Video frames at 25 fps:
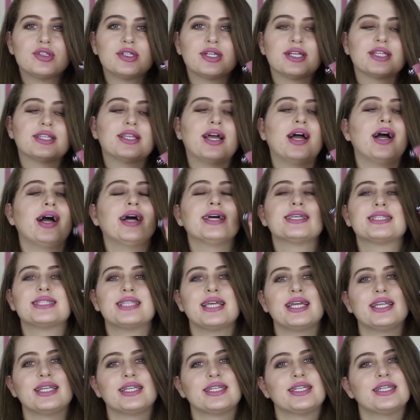sırada
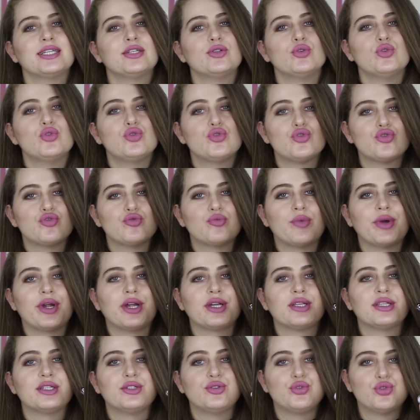serinin 3
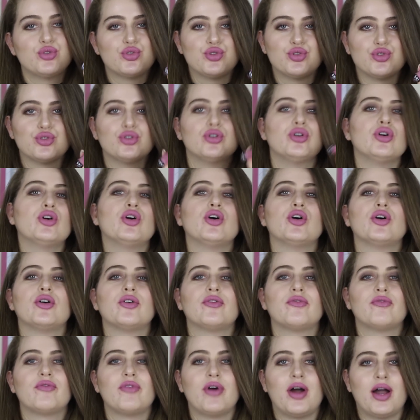numaralı ruju
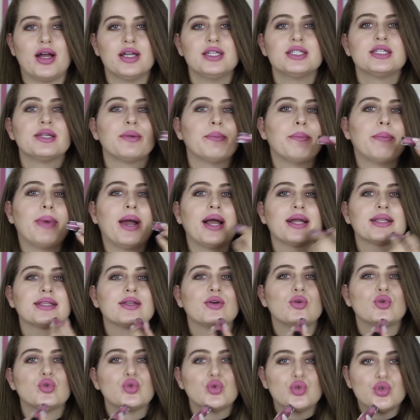var. Ben
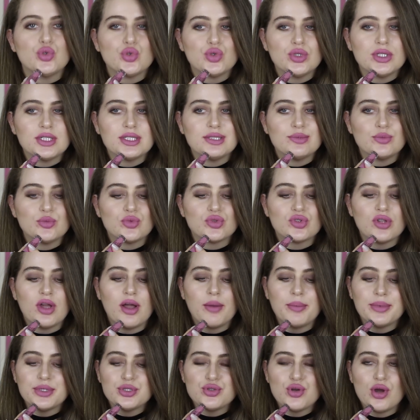de onu uyguladım
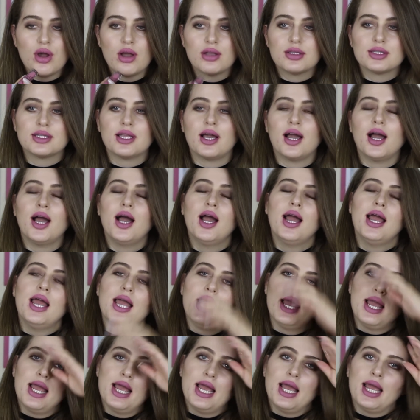dudağıma şu anda.
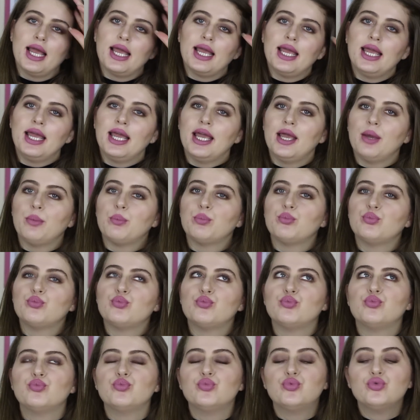Ee,
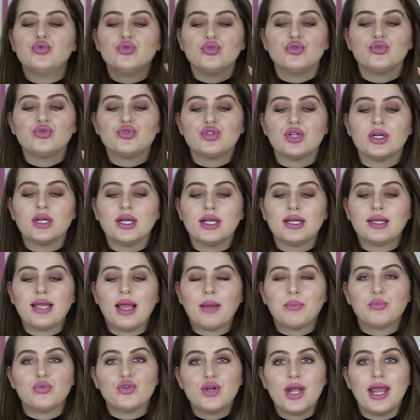bu ruja,
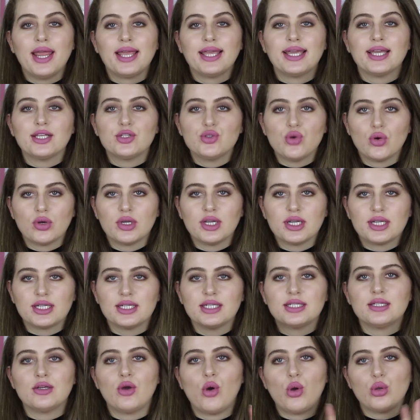yani bu renge çok
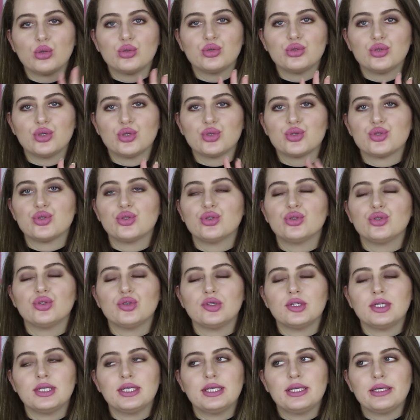yakın Golden
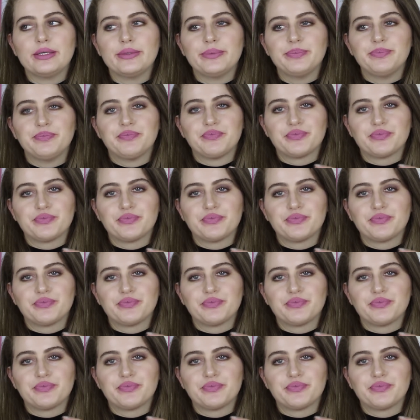Rose'un e,